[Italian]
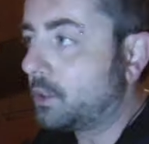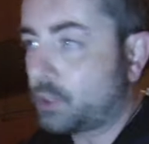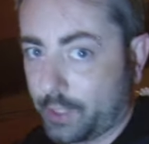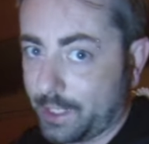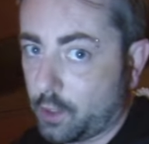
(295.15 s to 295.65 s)

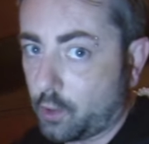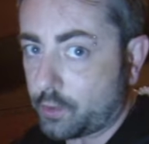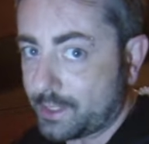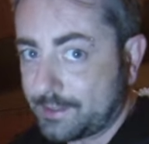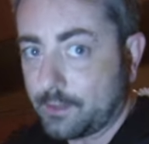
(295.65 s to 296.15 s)
So che i
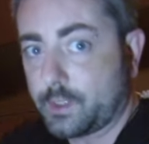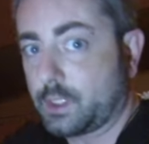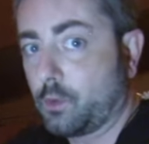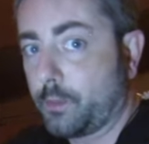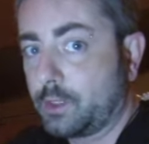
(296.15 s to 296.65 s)
colorist in
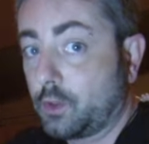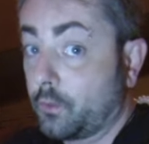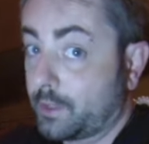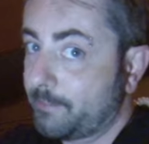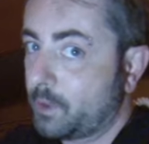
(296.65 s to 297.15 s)
questo momento
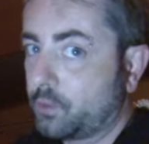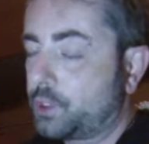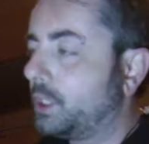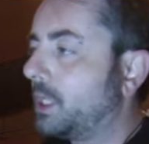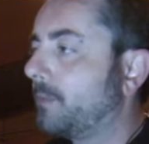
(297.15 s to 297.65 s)
vorrebbero
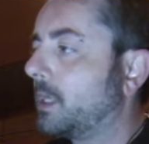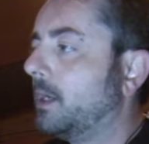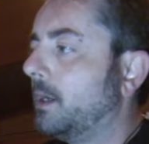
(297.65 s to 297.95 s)
uccidermi,